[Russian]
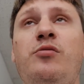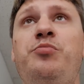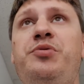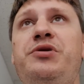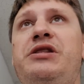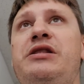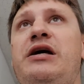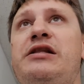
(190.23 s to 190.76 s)

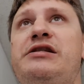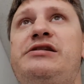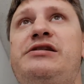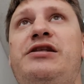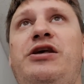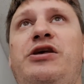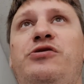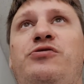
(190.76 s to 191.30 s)
15
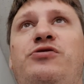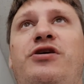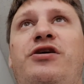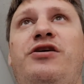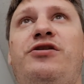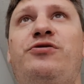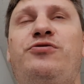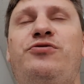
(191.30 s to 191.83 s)
июня
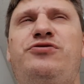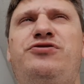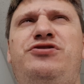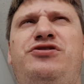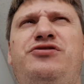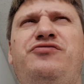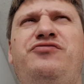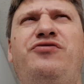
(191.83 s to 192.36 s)
я такой
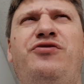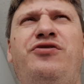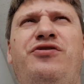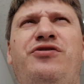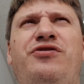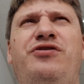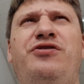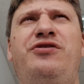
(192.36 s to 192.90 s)

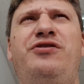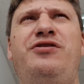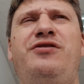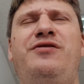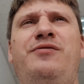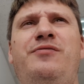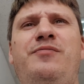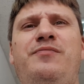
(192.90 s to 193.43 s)
«Чего?
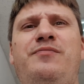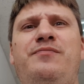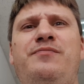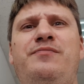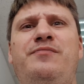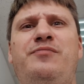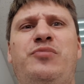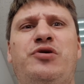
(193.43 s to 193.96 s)

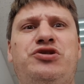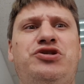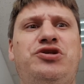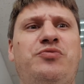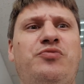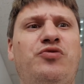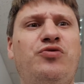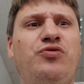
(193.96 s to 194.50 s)

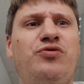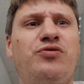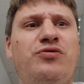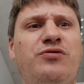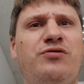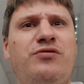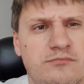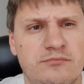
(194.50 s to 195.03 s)

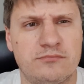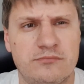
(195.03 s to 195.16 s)
Почему?»